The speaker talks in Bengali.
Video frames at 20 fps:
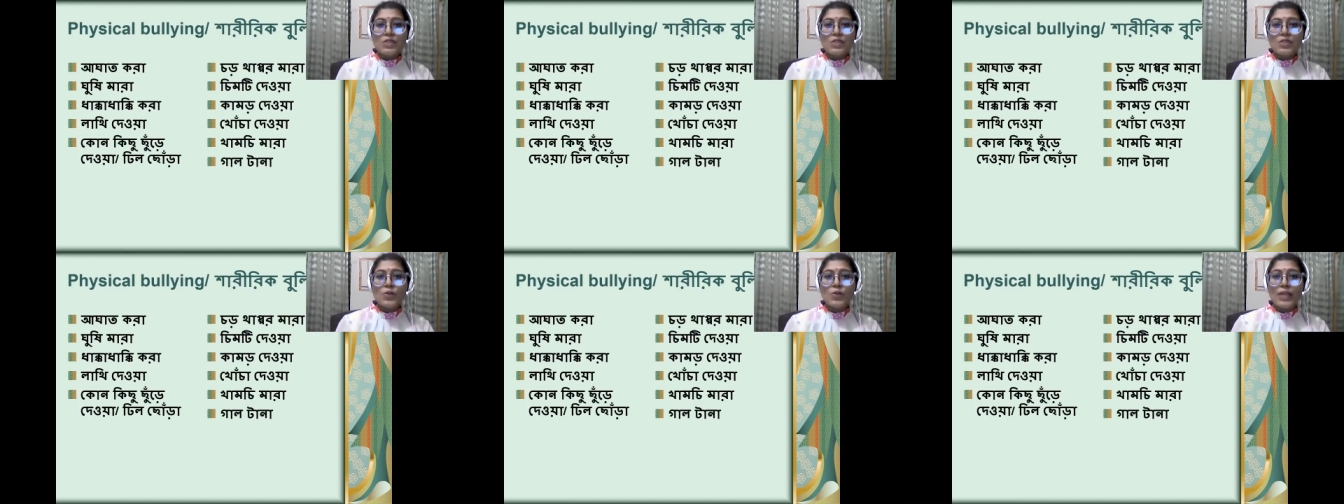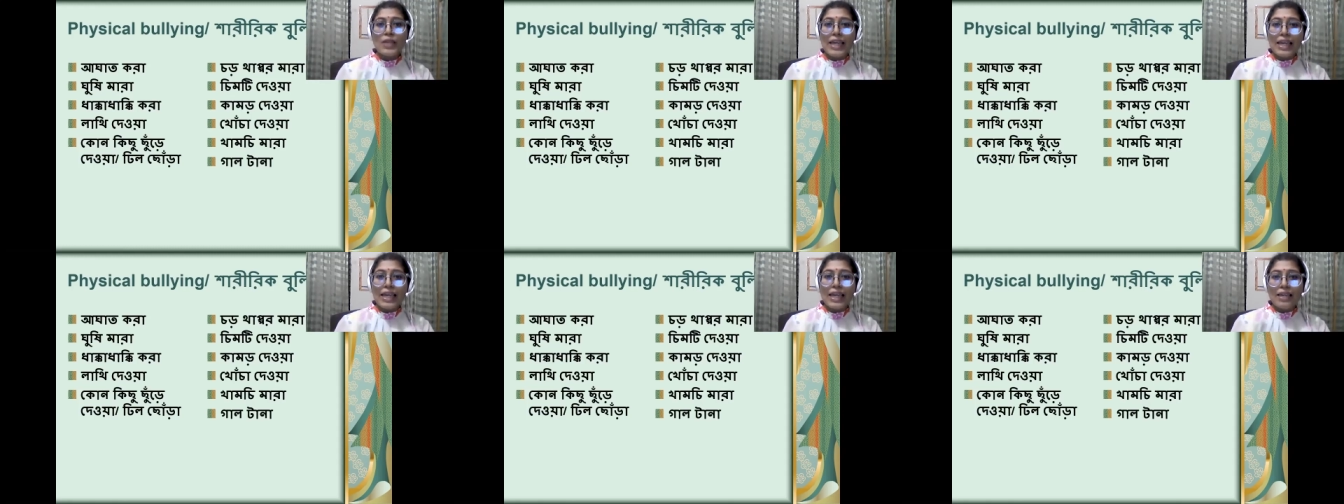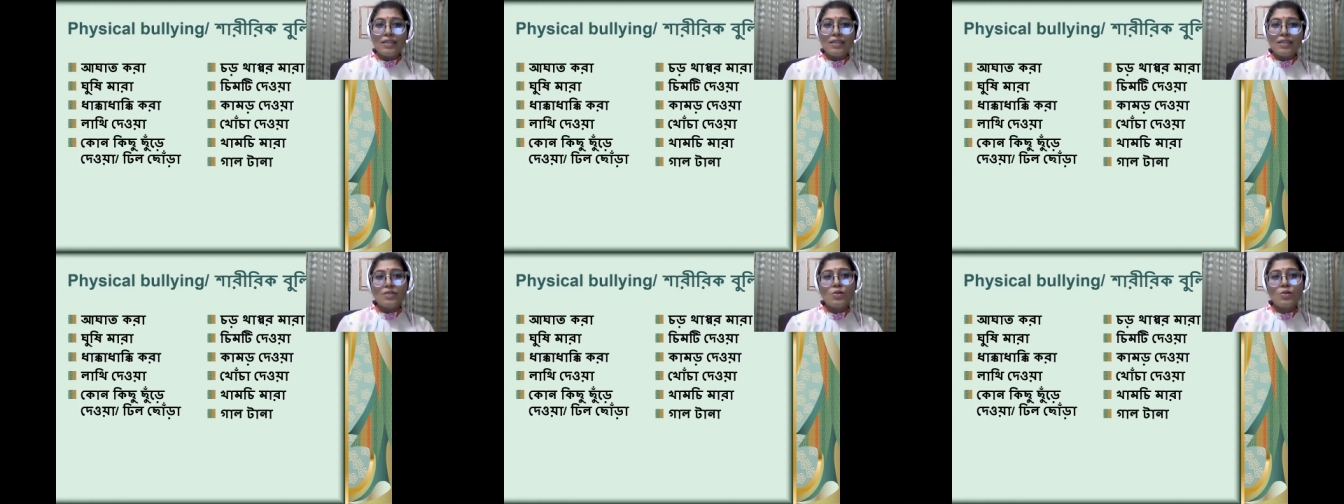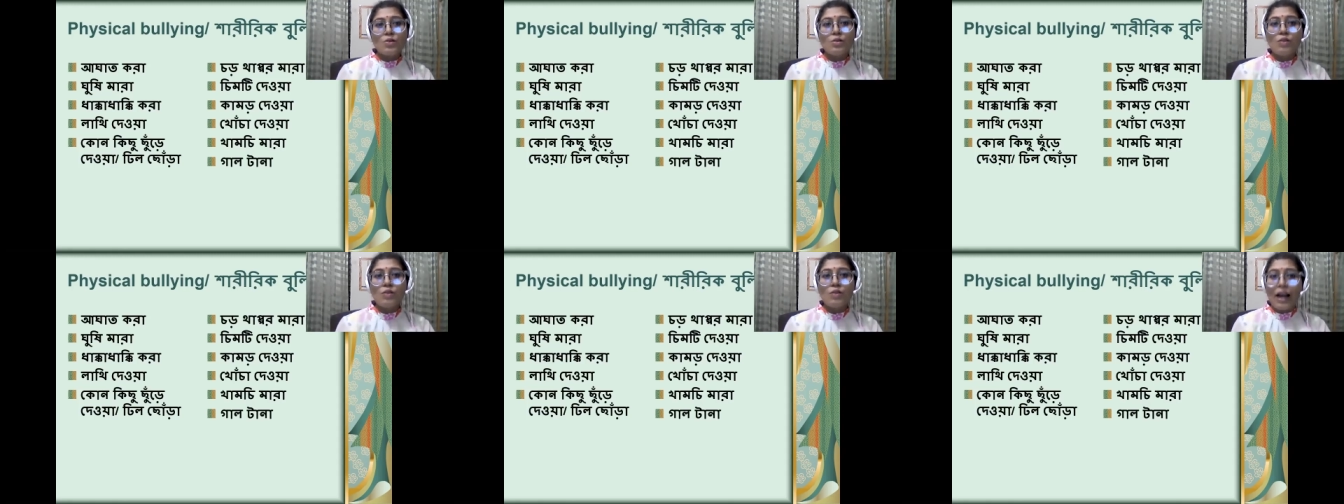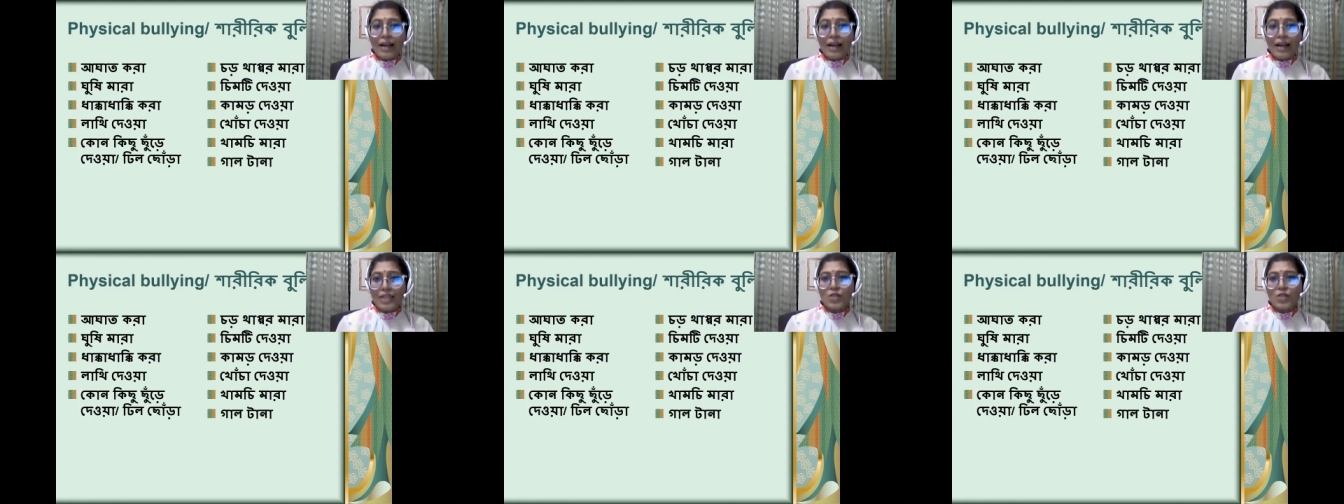তো এইগুলো
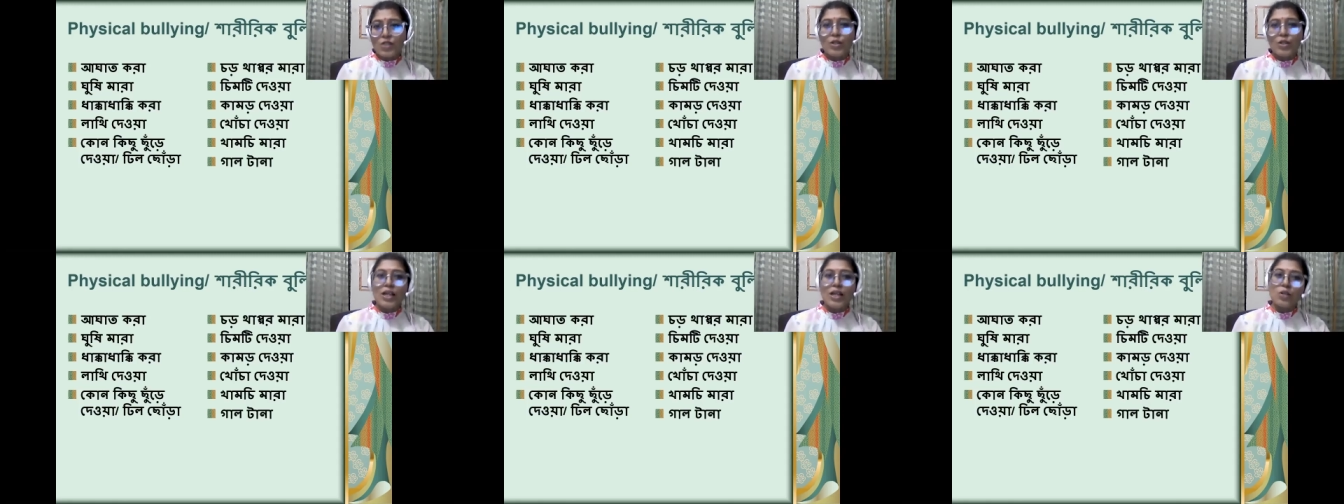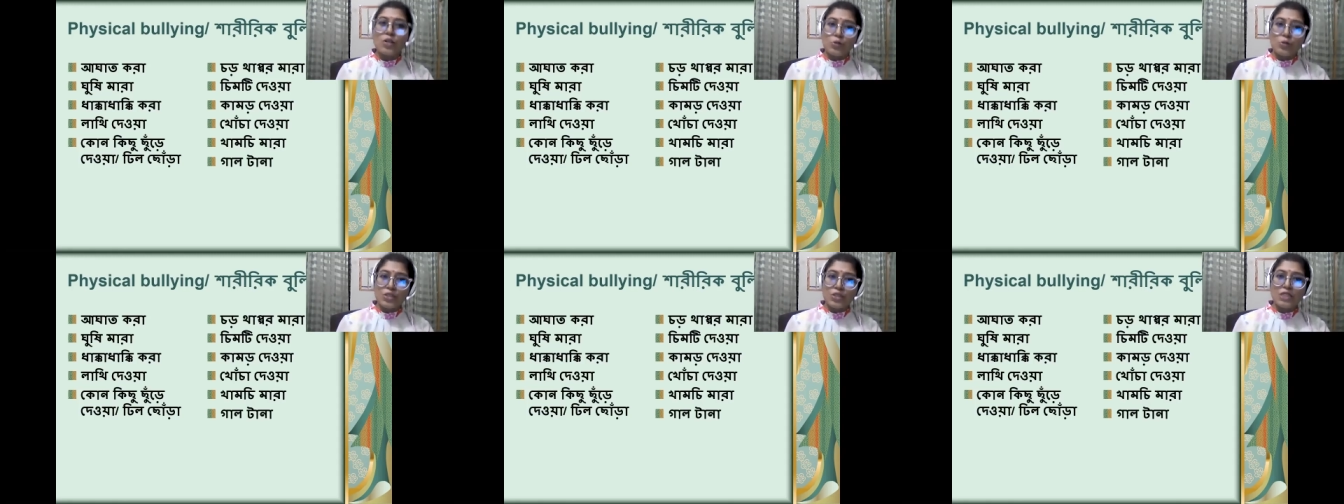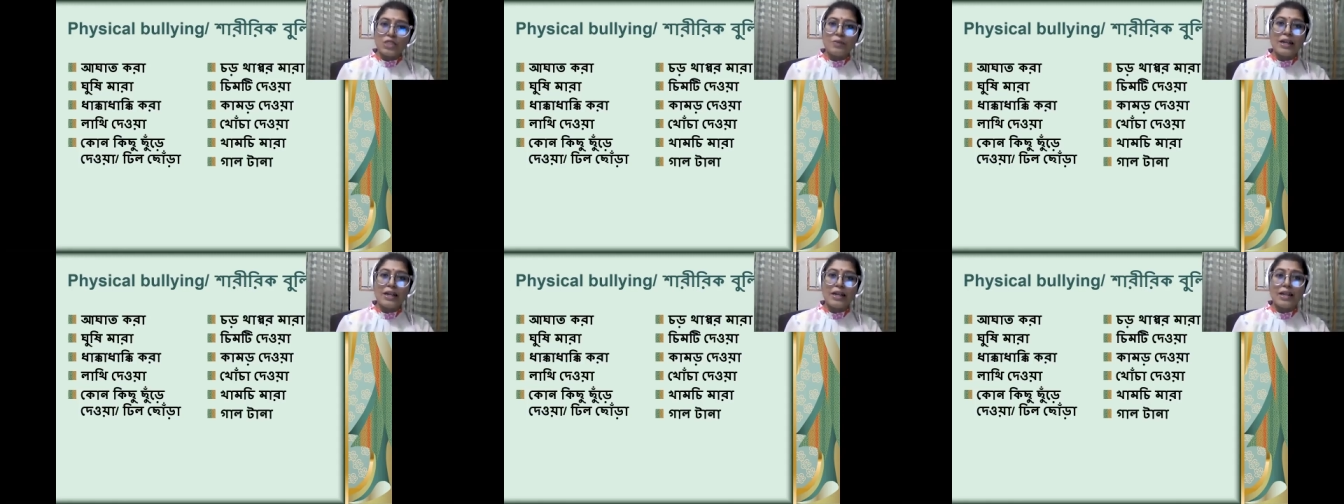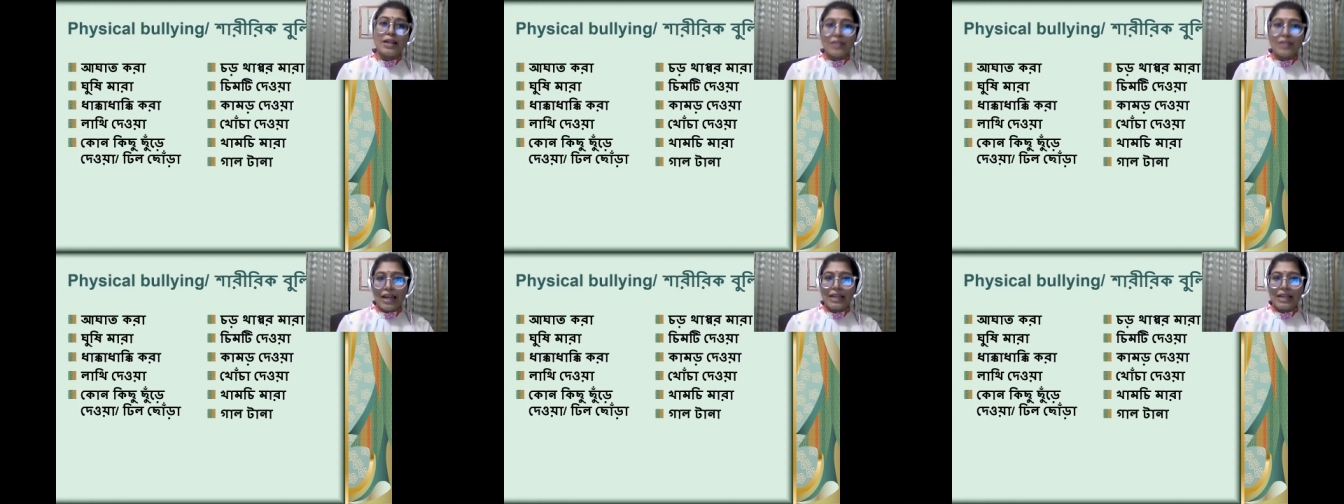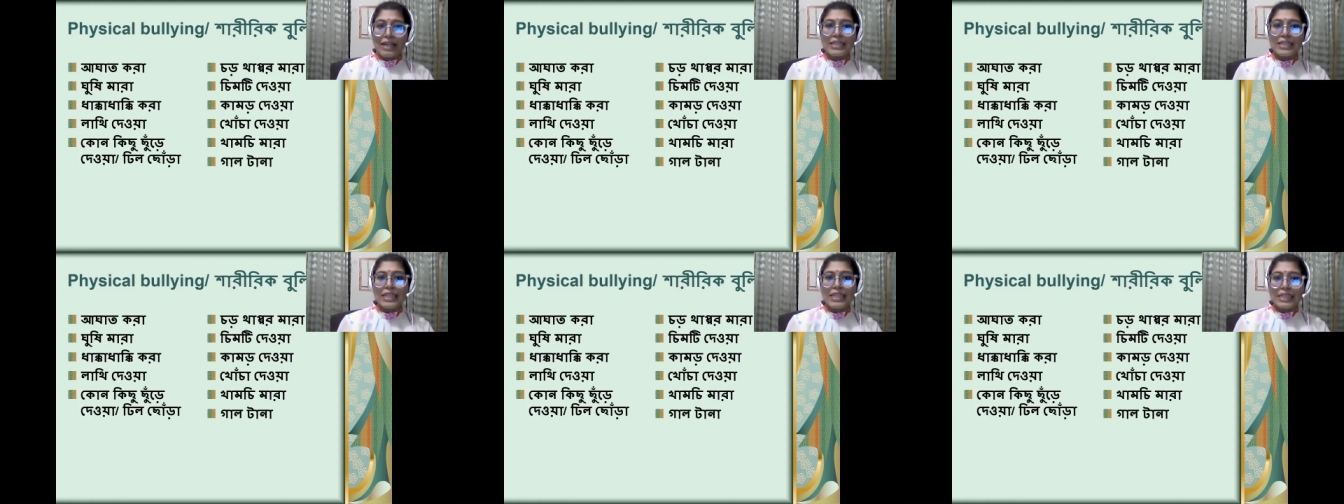আঘাত করা খুশি মারা
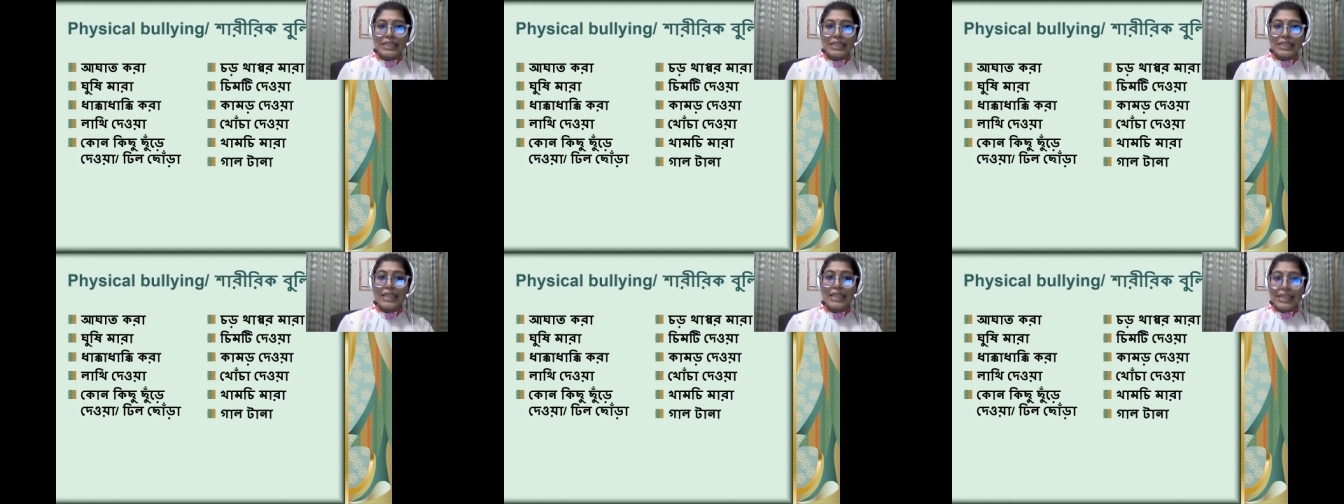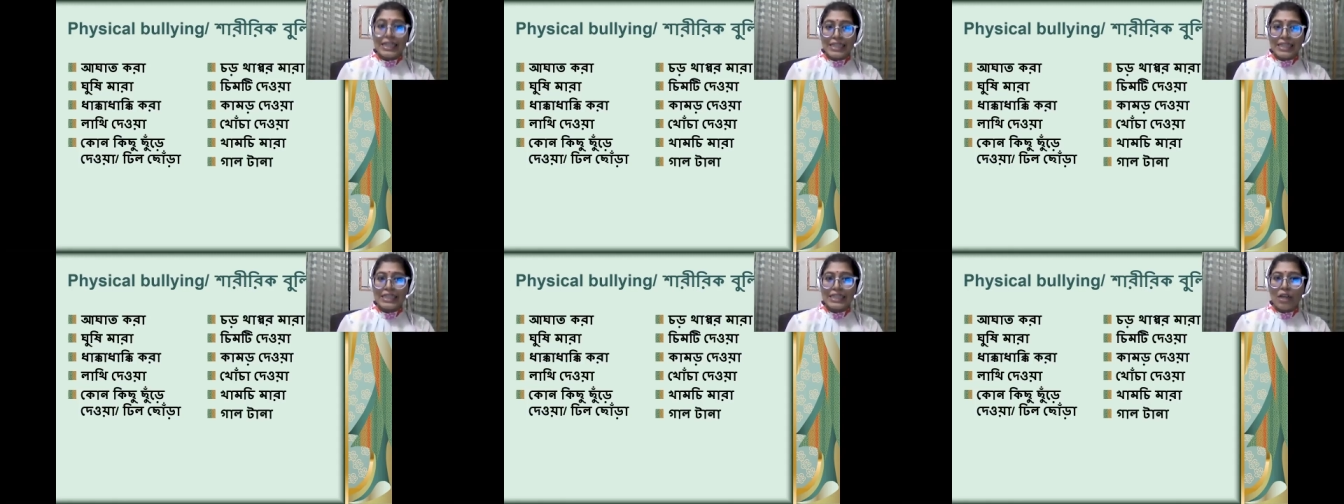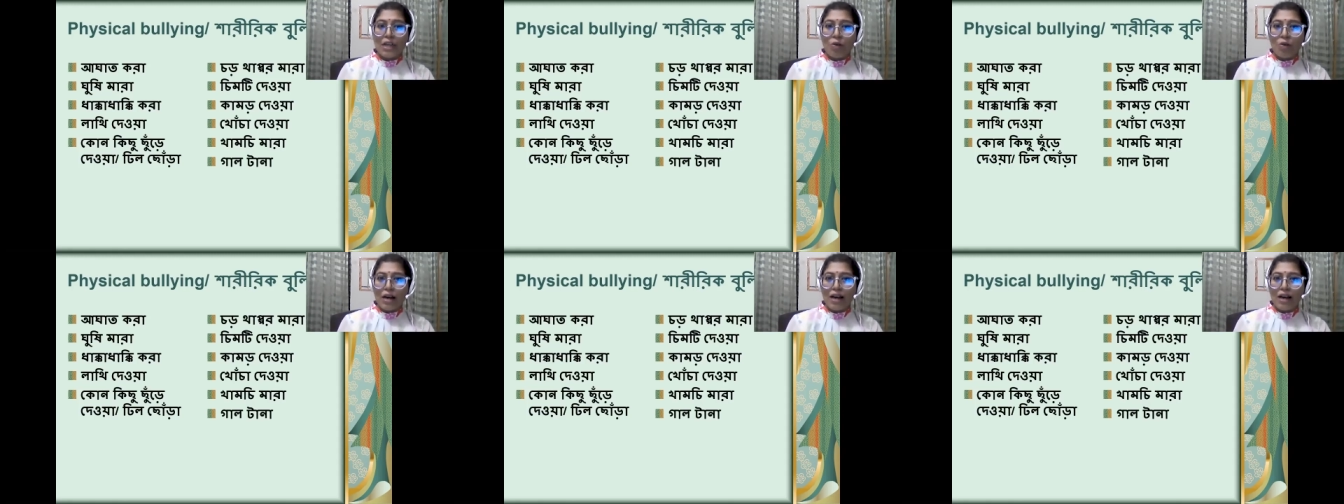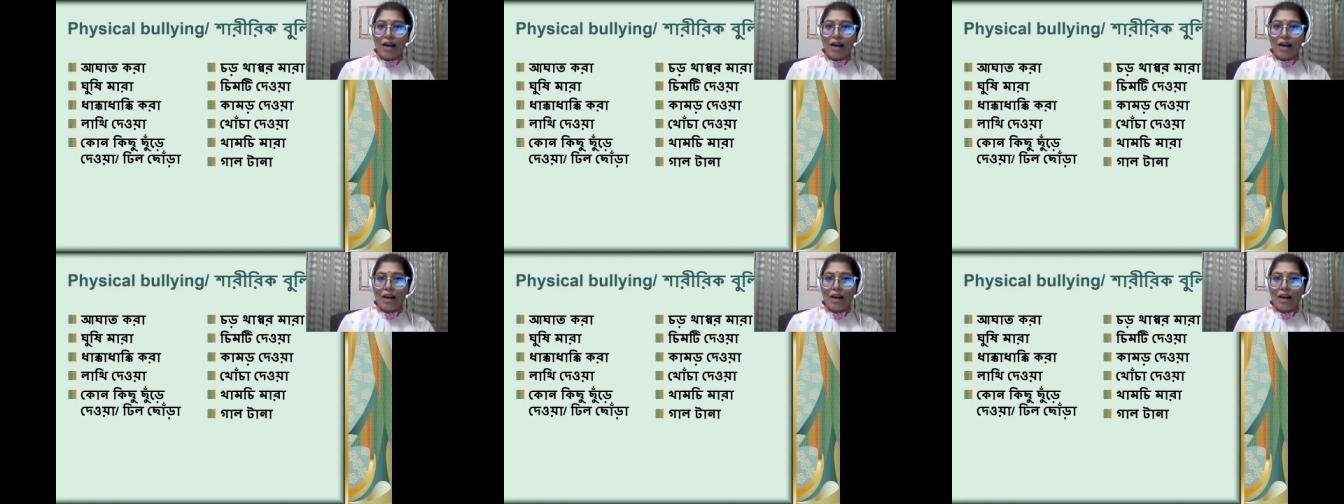ধাক্কাধাক্কি লাঠি দেওয়া